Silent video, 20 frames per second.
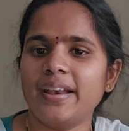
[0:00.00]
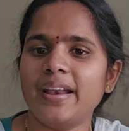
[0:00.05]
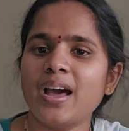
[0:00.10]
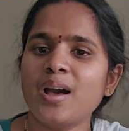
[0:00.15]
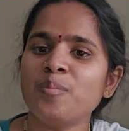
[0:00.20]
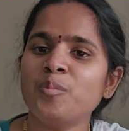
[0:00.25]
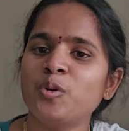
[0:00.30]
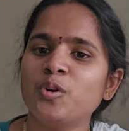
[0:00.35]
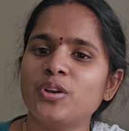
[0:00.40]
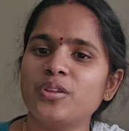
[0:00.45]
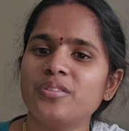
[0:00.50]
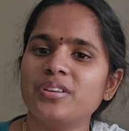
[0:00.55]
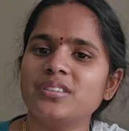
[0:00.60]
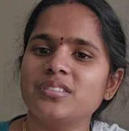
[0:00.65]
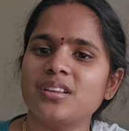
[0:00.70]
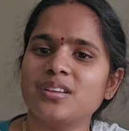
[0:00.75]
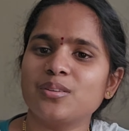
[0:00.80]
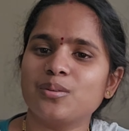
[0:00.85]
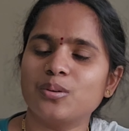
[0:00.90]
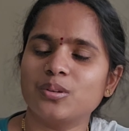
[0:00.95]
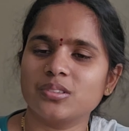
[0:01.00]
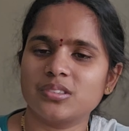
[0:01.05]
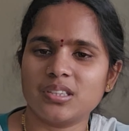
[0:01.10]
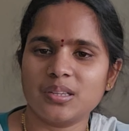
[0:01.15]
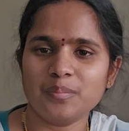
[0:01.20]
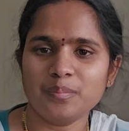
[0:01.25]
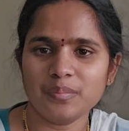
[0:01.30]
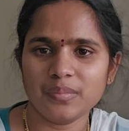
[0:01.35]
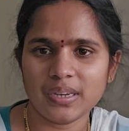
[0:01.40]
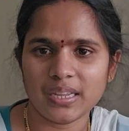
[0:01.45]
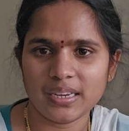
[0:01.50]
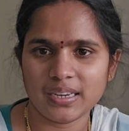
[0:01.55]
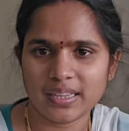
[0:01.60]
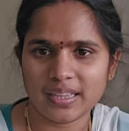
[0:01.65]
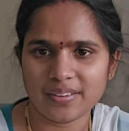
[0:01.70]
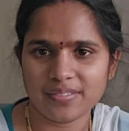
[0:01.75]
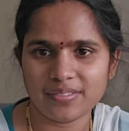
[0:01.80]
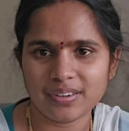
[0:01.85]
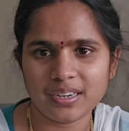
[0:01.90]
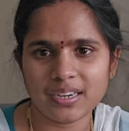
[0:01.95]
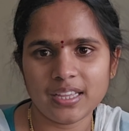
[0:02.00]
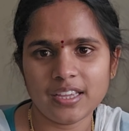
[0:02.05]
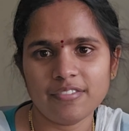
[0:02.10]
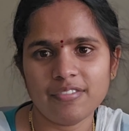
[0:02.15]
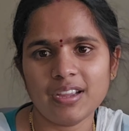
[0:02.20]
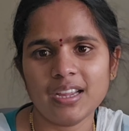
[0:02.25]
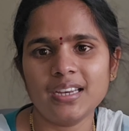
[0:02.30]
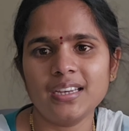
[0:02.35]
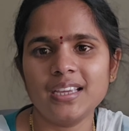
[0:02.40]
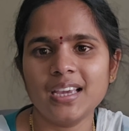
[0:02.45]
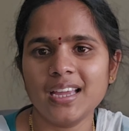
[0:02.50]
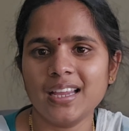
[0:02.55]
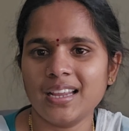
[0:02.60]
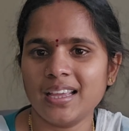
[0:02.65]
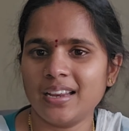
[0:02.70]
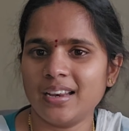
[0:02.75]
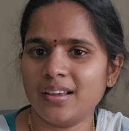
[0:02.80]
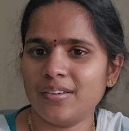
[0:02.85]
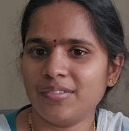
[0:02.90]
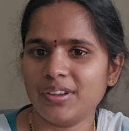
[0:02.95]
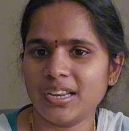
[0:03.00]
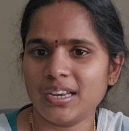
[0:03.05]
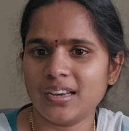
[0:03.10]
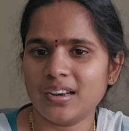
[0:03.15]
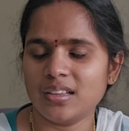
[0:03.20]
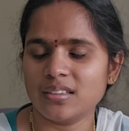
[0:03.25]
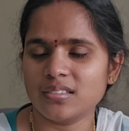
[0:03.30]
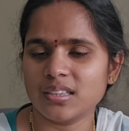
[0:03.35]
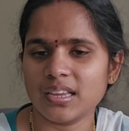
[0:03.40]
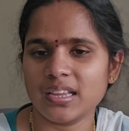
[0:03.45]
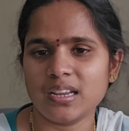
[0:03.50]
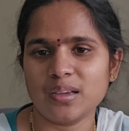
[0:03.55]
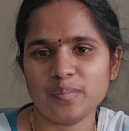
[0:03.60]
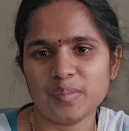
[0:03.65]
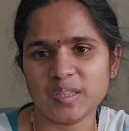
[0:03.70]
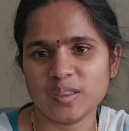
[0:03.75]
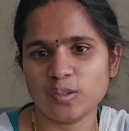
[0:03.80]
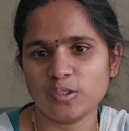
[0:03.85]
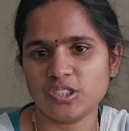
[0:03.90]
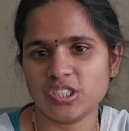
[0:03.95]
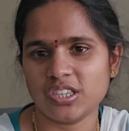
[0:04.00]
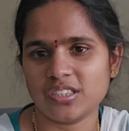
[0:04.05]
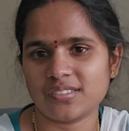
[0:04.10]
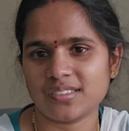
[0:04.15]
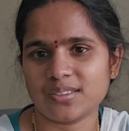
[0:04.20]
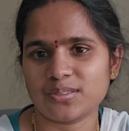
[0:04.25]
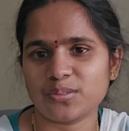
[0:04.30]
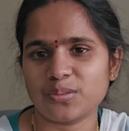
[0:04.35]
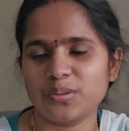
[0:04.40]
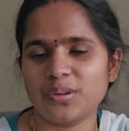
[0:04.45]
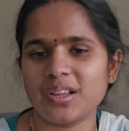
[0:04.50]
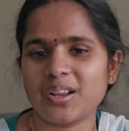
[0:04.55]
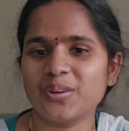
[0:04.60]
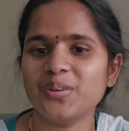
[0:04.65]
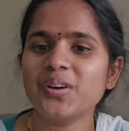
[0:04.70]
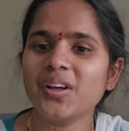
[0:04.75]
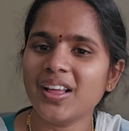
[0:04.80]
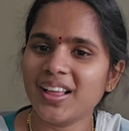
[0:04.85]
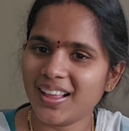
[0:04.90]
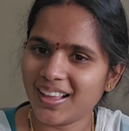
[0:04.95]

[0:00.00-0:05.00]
నా మోటివేషన్ కోసం నేను ఎవ్రీడే వెయిట్ గెయిన్ అయినా వెయిట్ లాస్ అయినా మీతో షేర్ చేసుకుంటాను